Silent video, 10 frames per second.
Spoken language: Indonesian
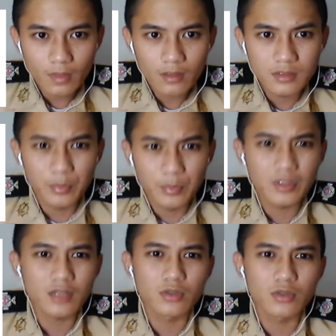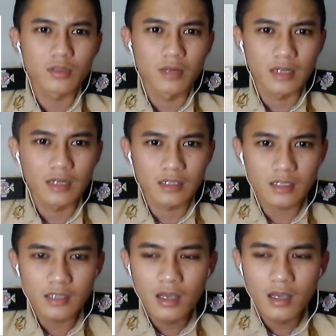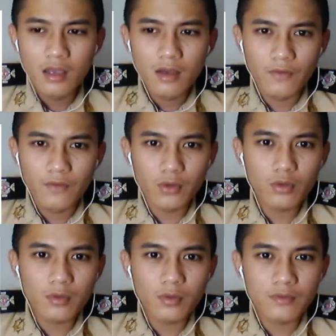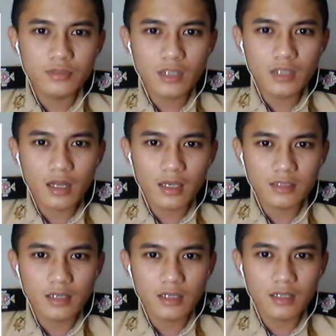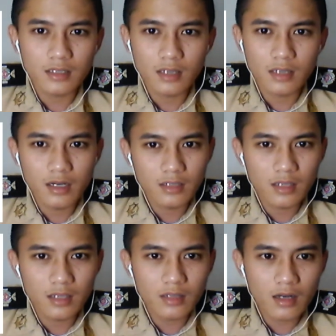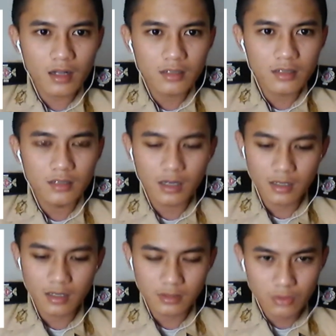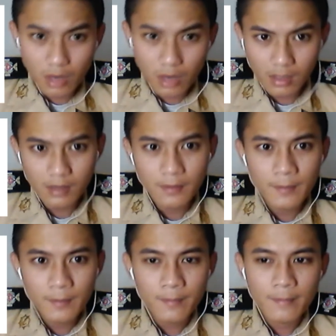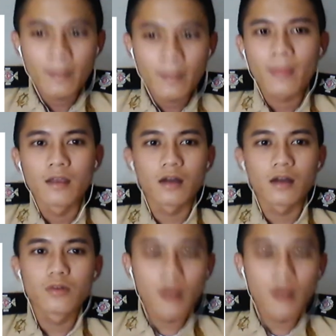Seperti yang sudah dibilang di atas, firewall berfungsi layaknya sekat antara data internal dengan akses luar. Yang kedua,